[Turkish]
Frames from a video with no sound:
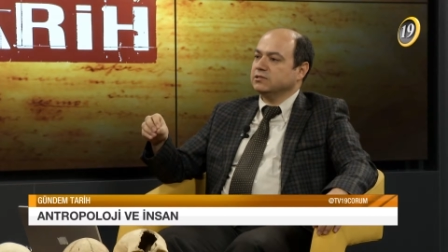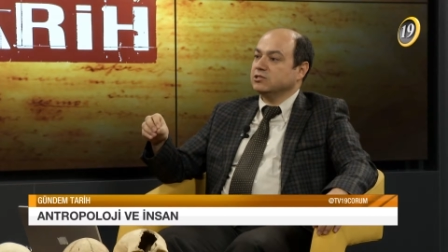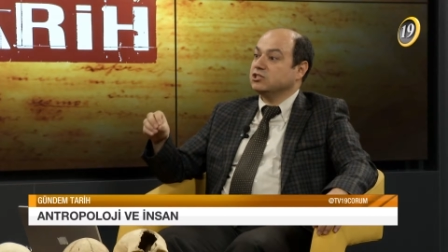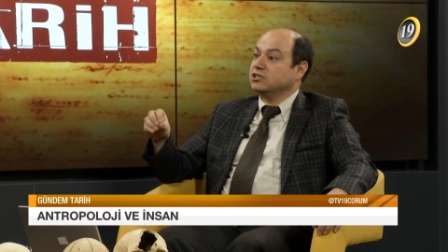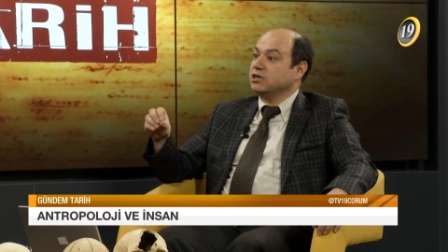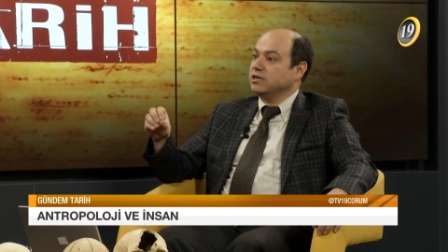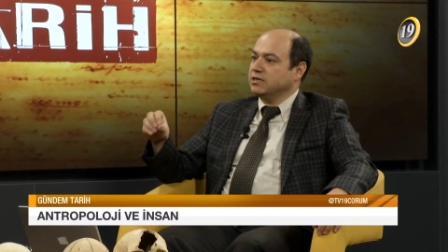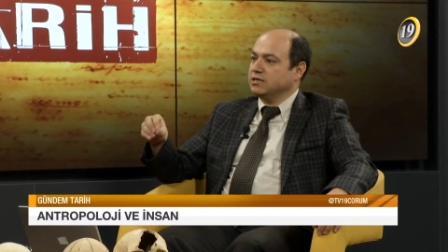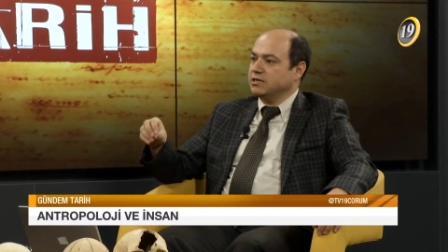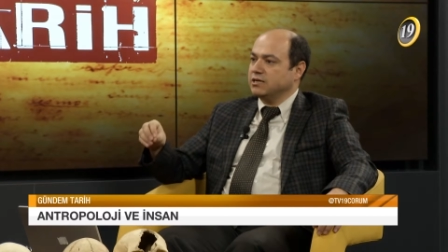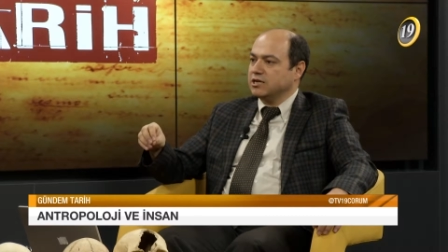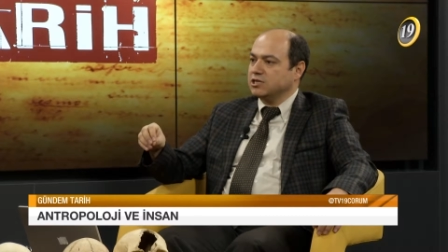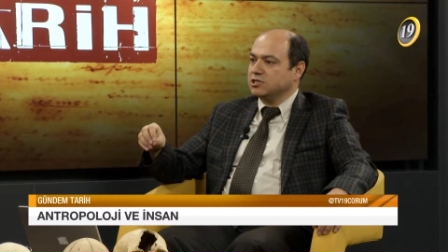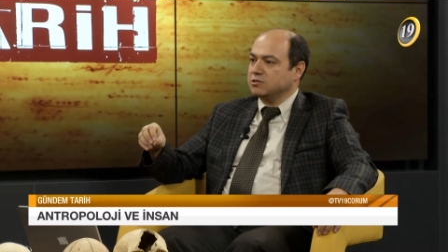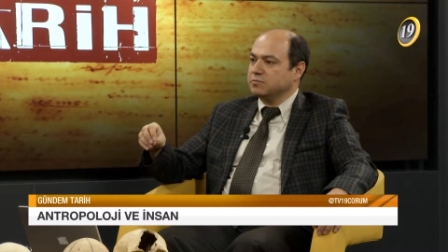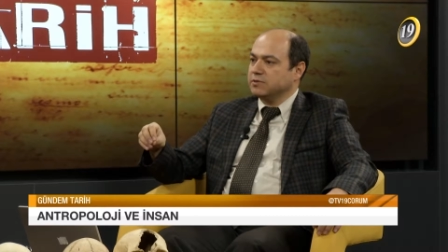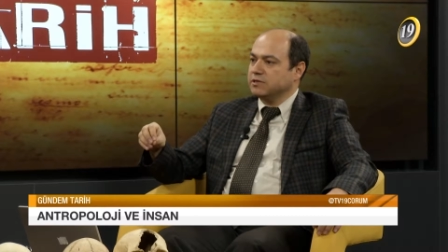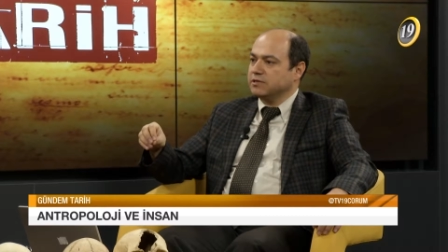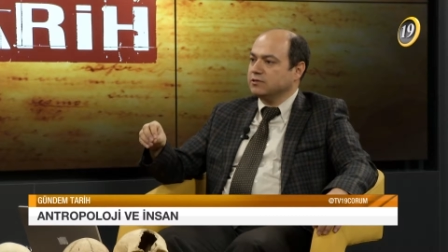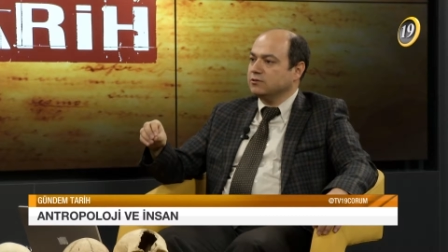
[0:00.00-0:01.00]

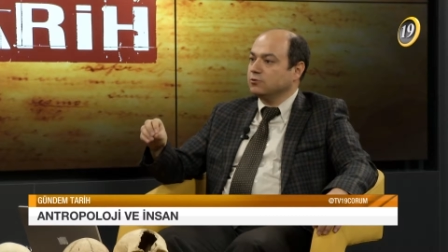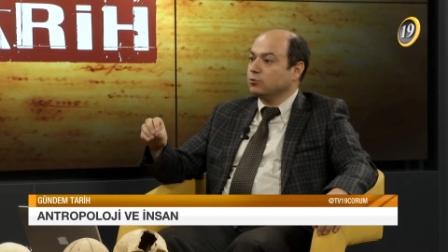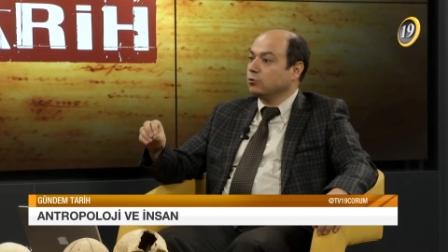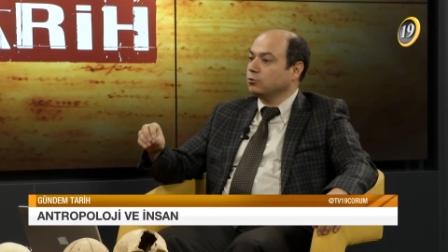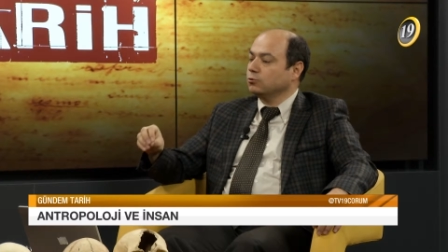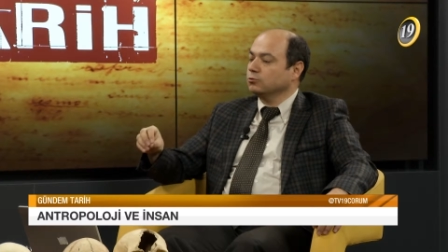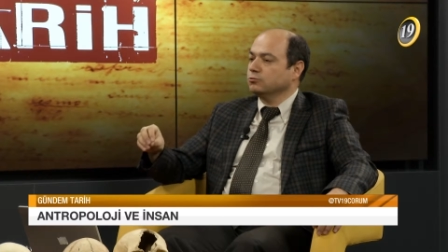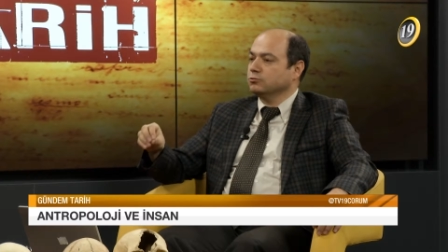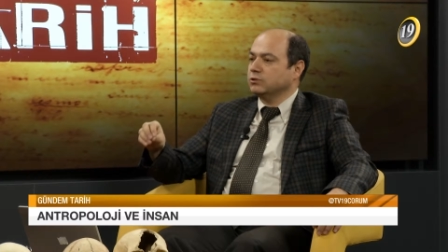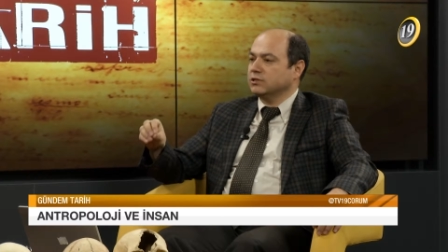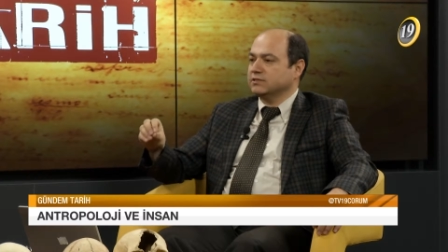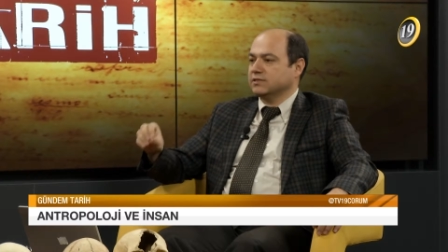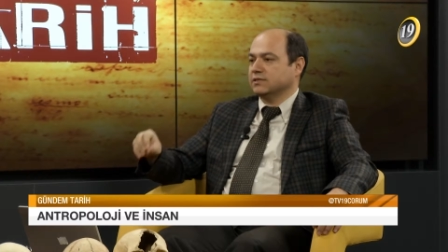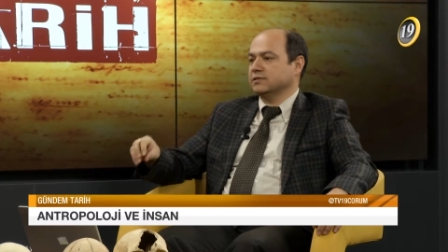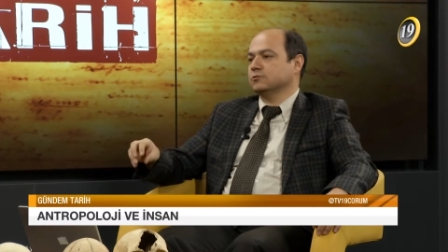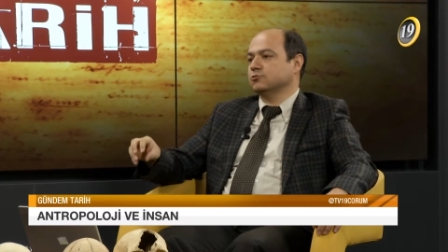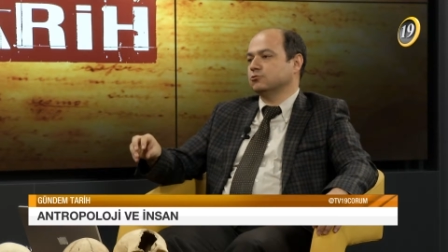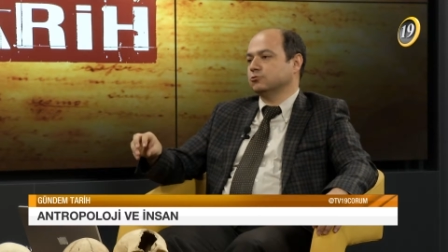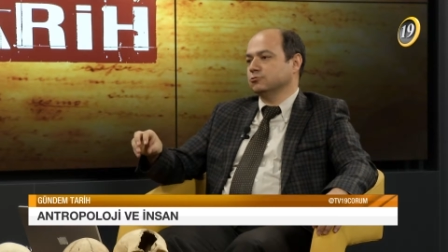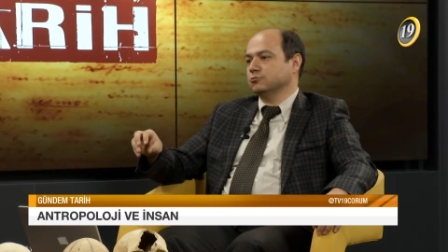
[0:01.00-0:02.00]
şehirleşmenin olduğuna
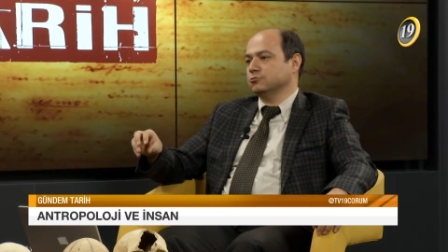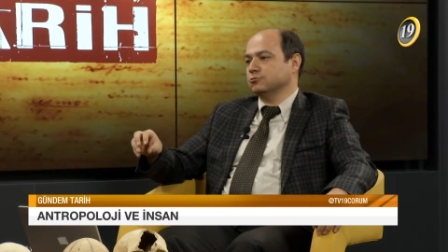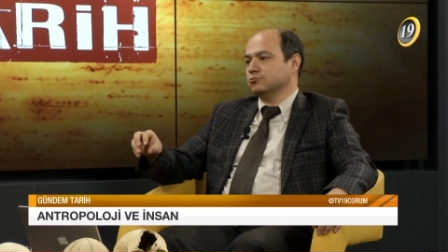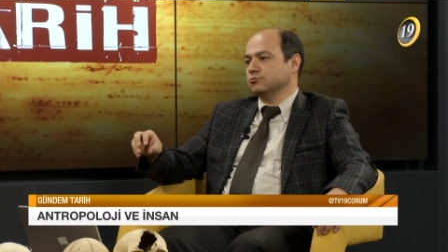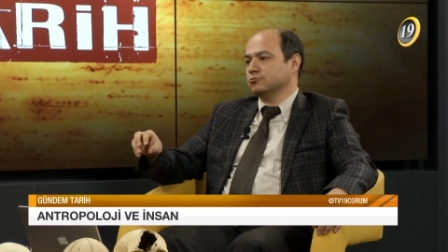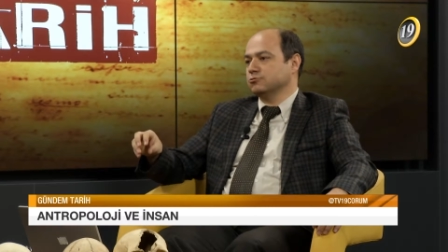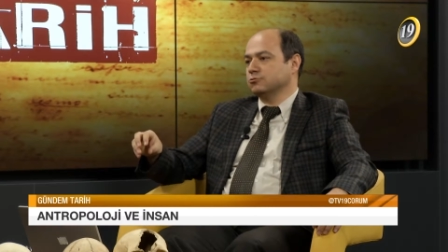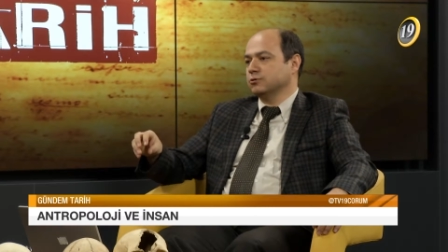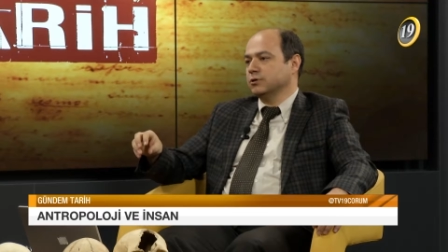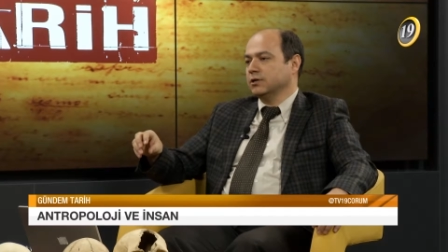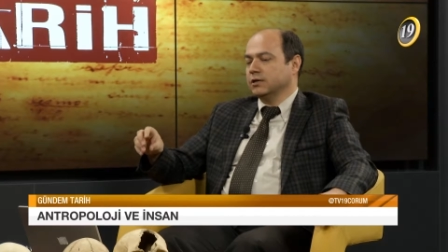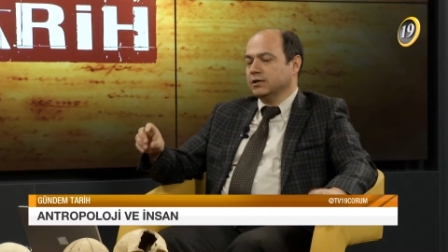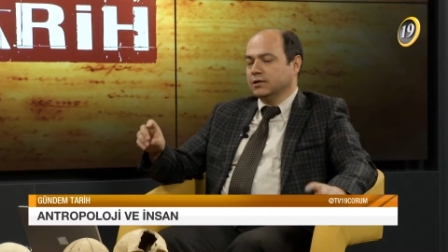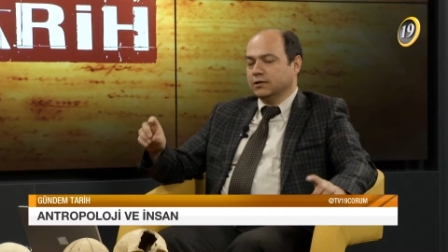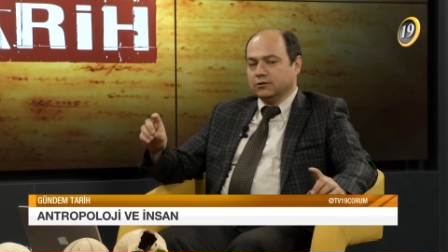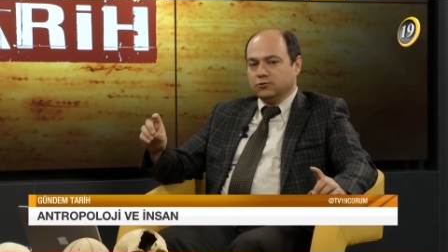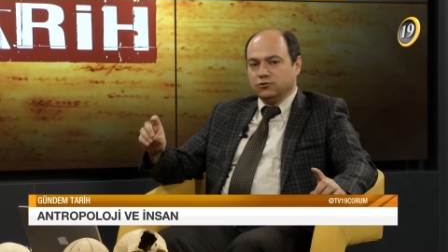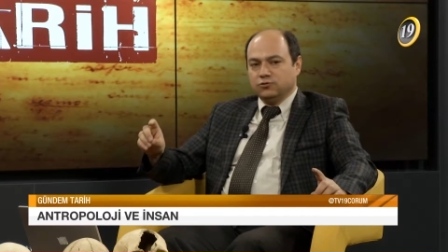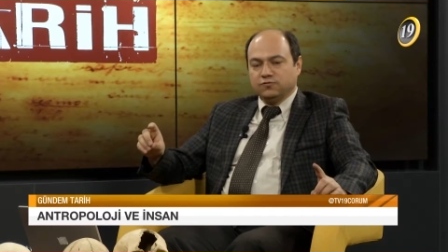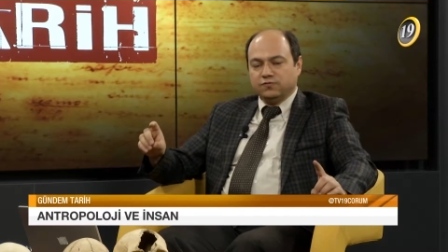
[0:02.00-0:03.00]
tanık oluyoruz.
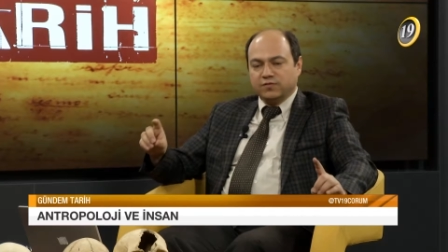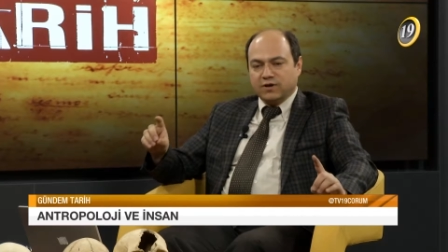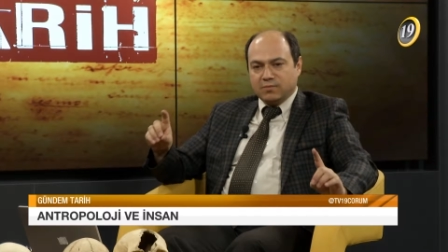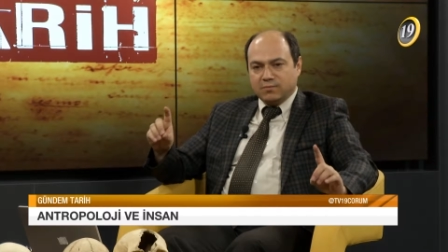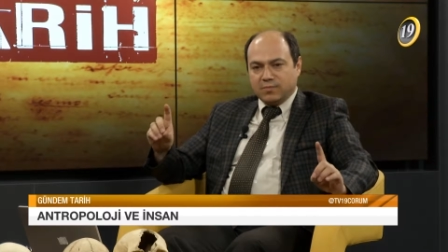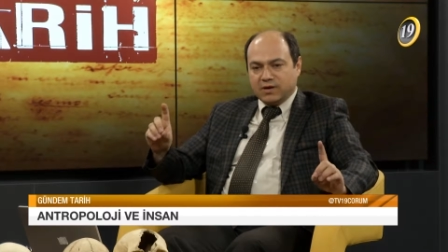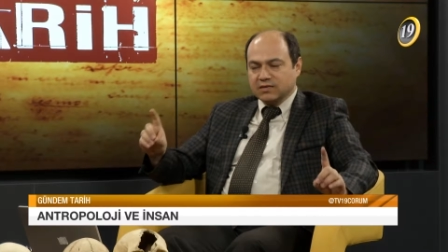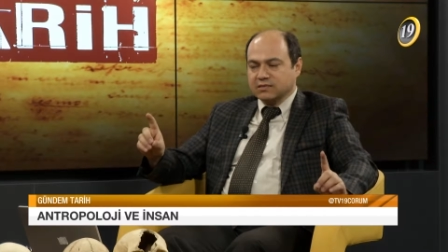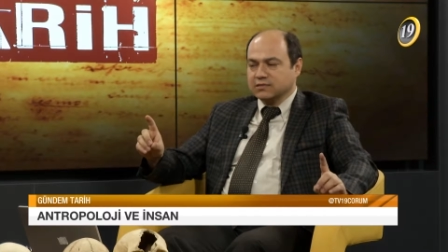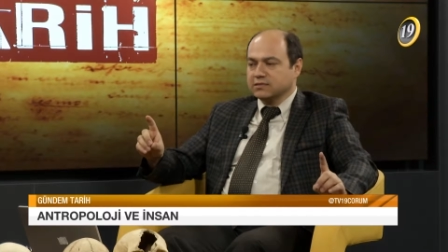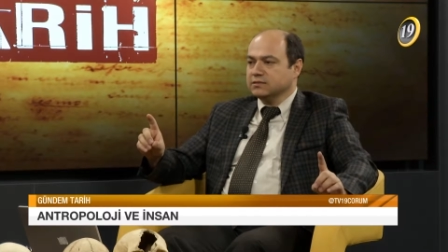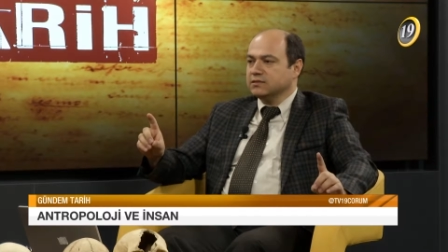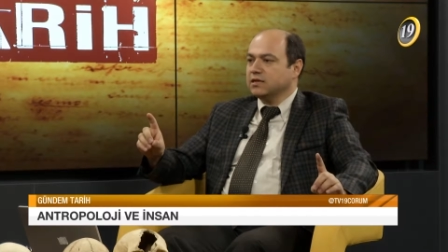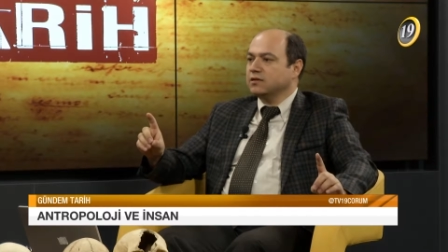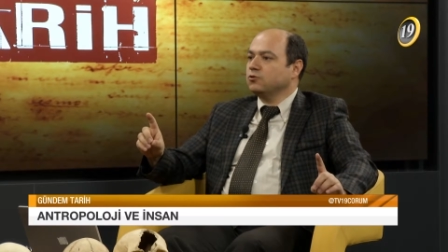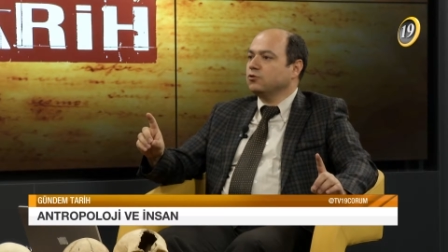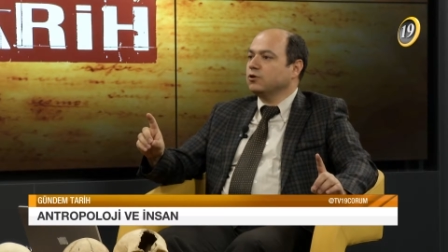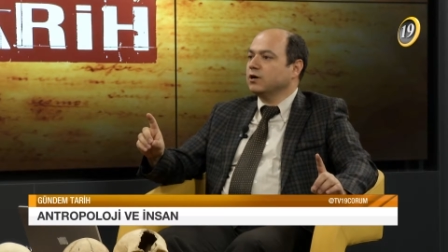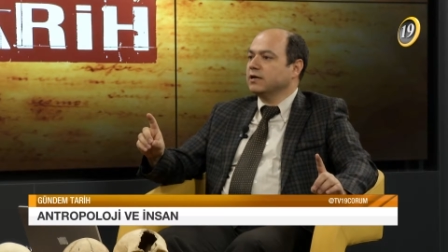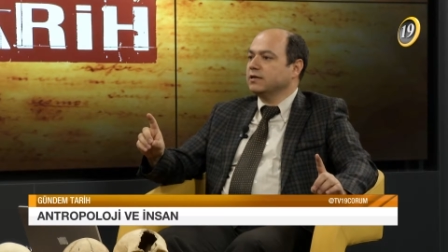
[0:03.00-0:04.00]
Lütfen
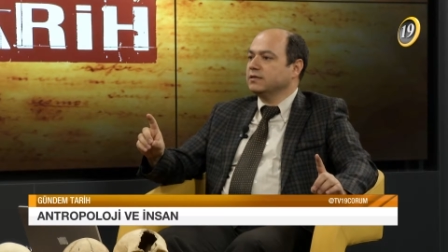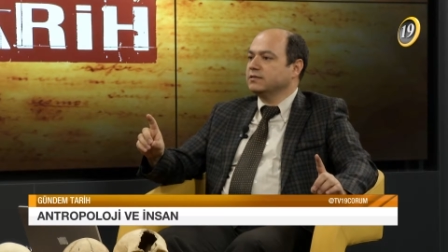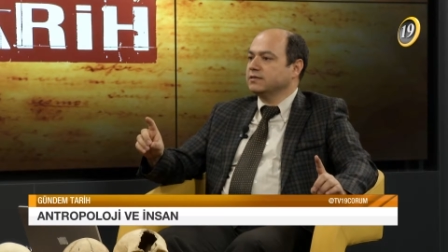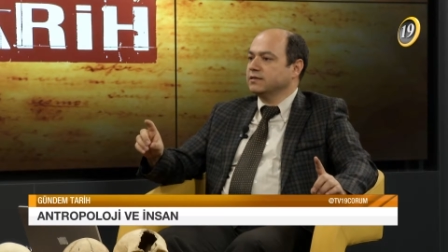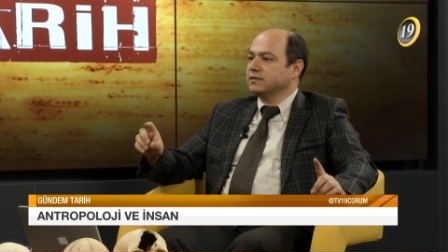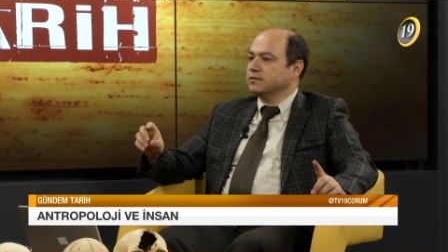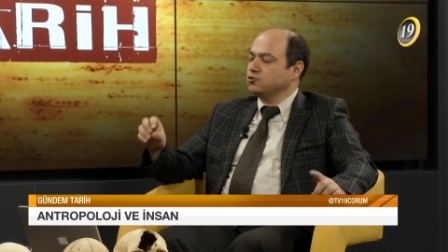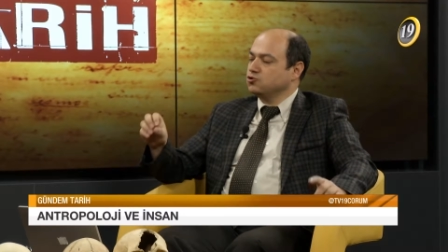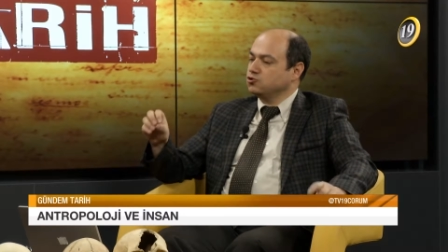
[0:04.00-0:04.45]
baksınlar o haritayı.